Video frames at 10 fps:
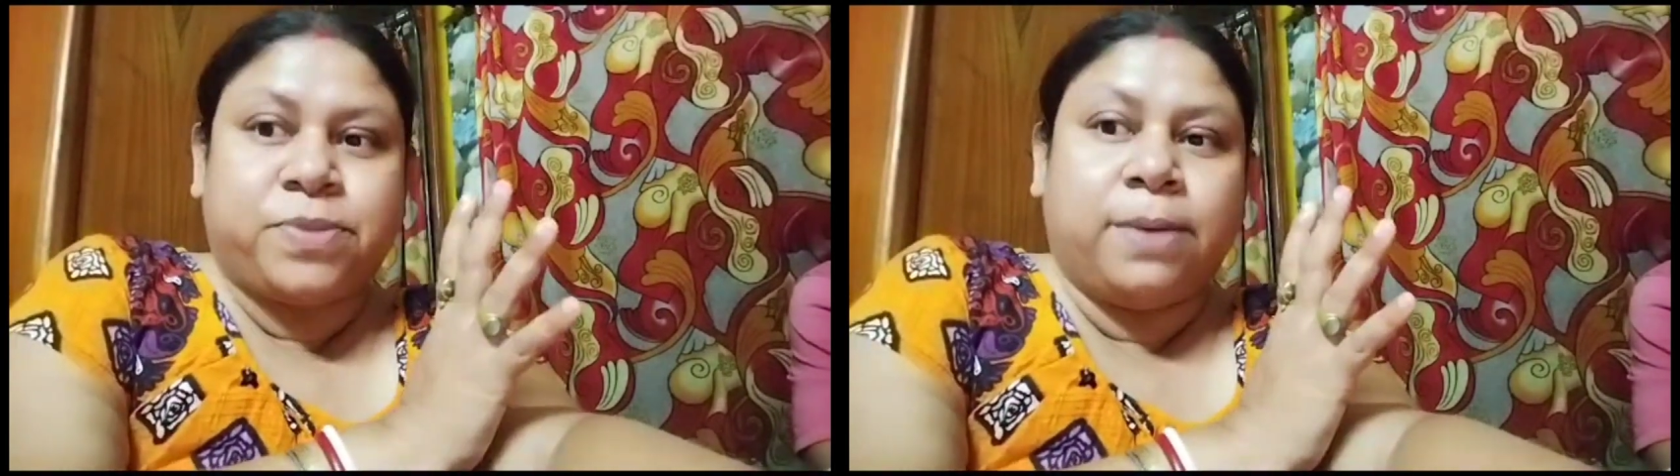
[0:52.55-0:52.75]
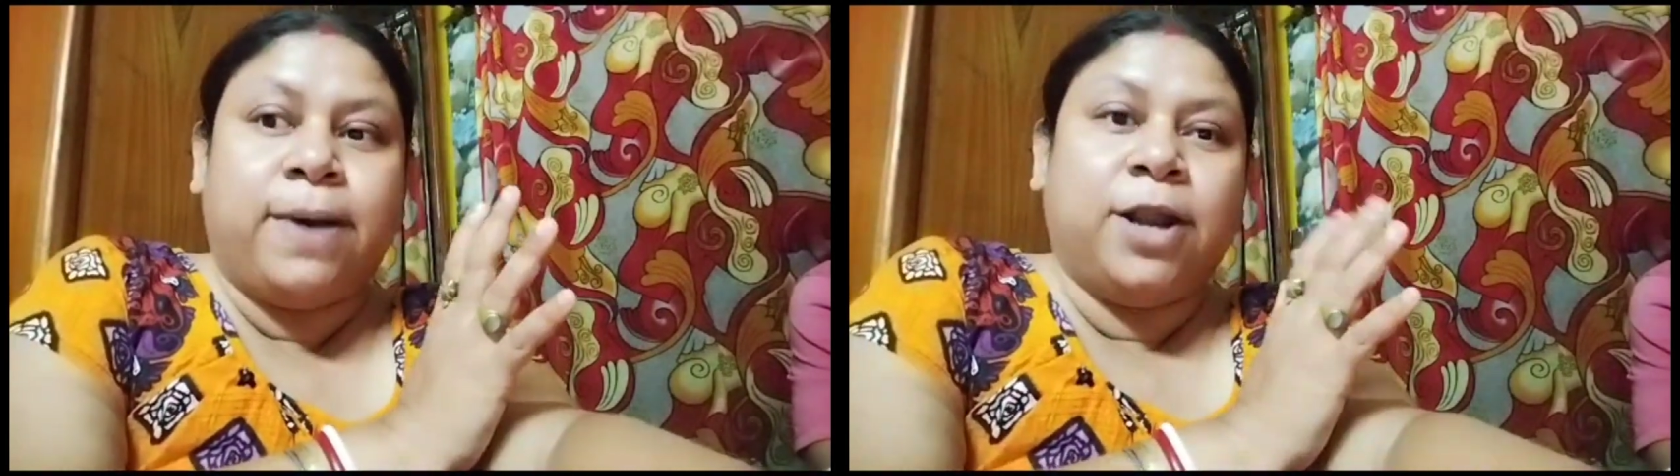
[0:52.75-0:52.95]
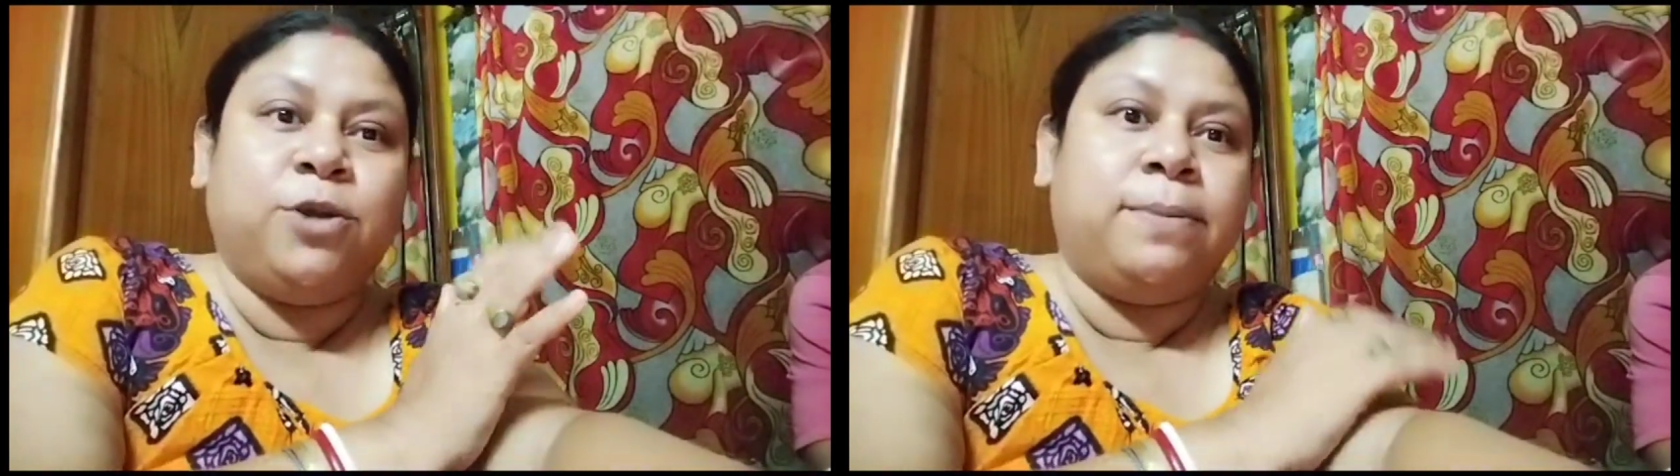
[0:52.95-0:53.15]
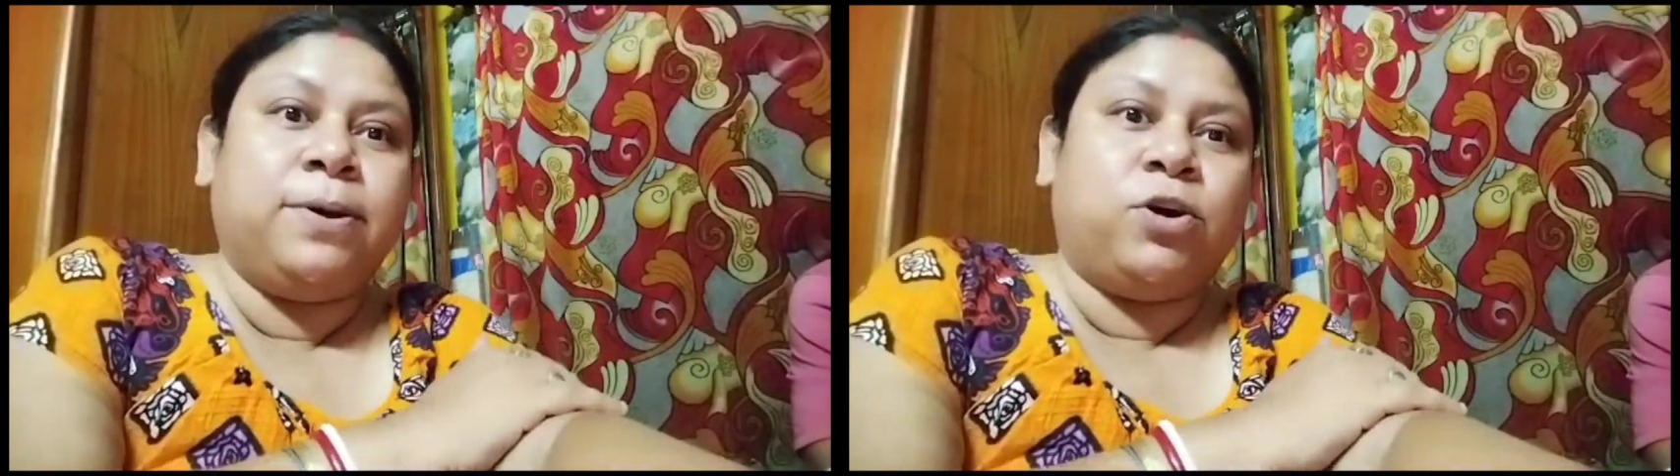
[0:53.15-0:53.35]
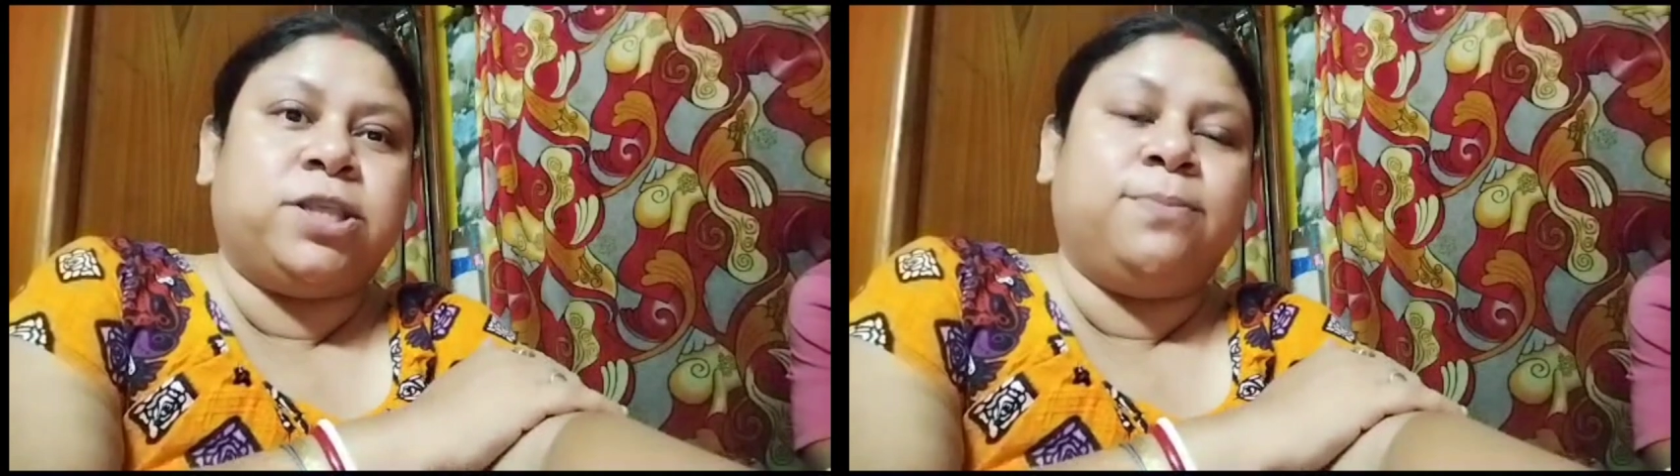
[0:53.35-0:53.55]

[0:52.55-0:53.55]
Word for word: ভালোভাবে কথা